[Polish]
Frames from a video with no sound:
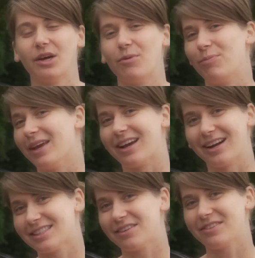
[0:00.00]
Dzięki
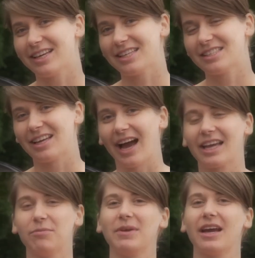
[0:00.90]
temu jestem
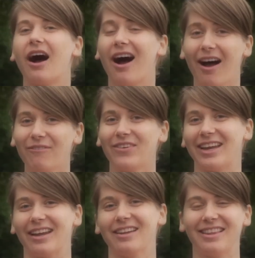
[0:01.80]
przekonana, że
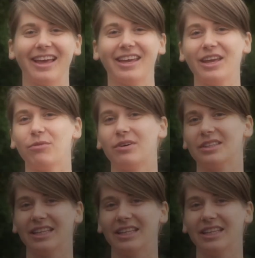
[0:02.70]
pewnego dnia